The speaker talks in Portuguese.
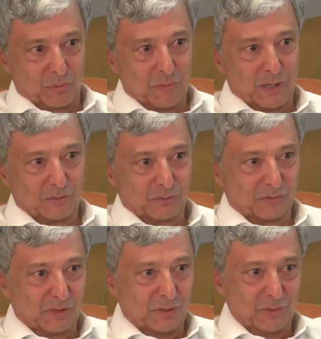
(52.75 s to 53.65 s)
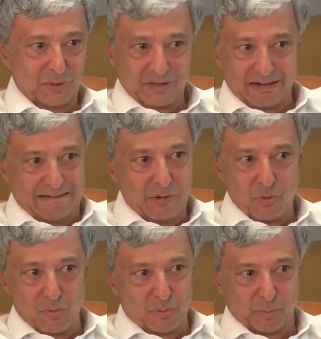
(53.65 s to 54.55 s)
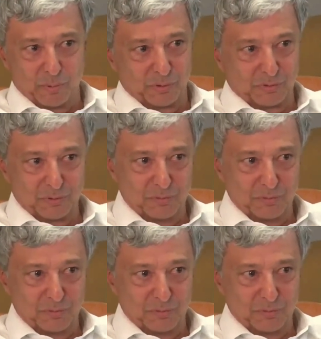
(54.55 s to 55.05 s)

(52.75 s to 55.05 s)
O comércio exterior caiu com a proporção